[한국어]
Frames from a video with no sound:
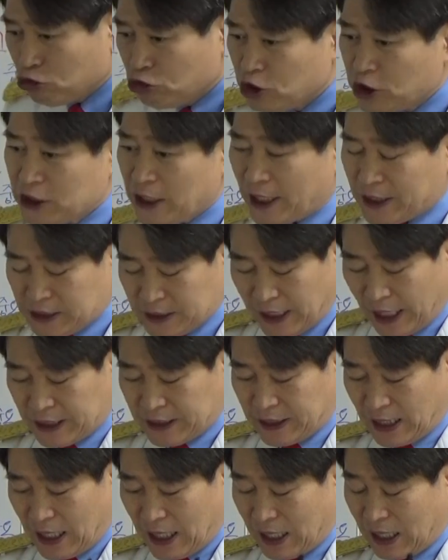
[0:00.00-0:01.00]
유지하는 게
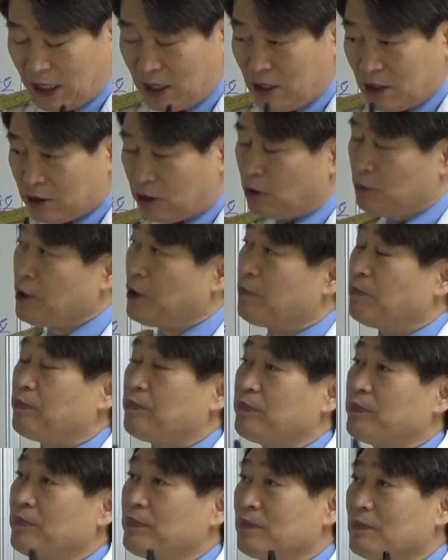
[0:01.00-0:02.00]
아니라 그러면
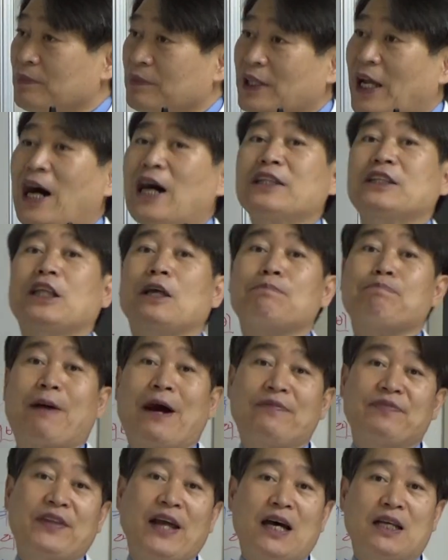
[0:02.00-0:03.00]
나한테
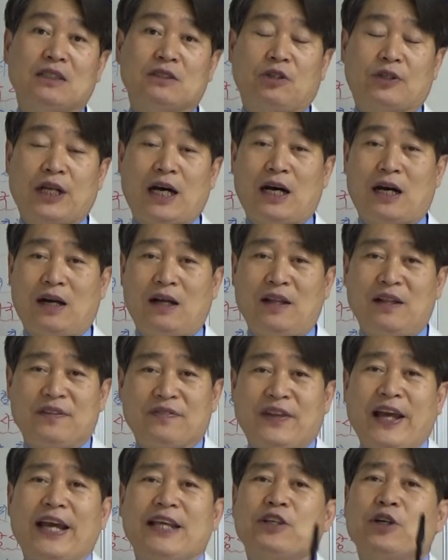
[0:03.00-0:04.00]
반대하는 거나
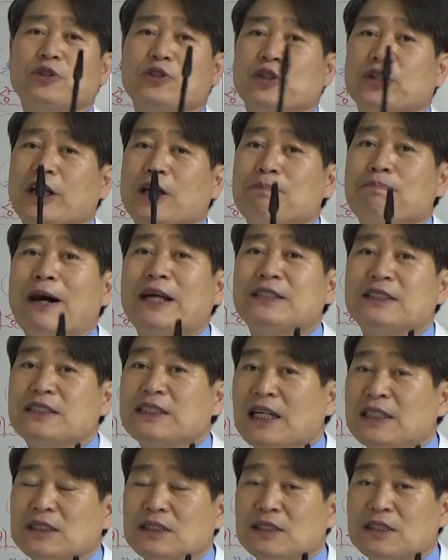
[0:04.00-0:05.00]
내 성격에
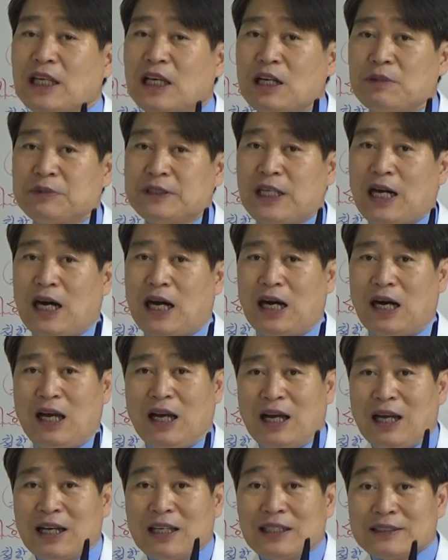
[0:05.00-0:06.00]
맞지 않는 사람이나
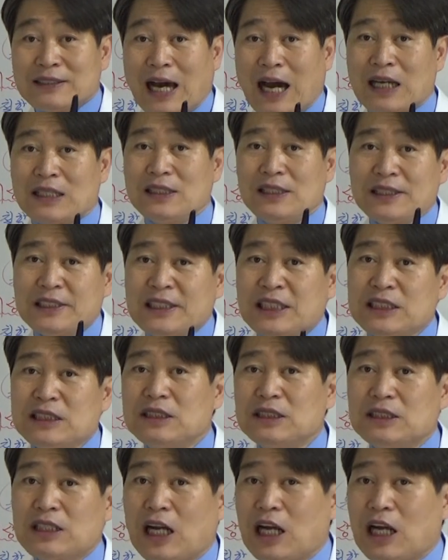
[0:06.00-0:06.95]
나를 치는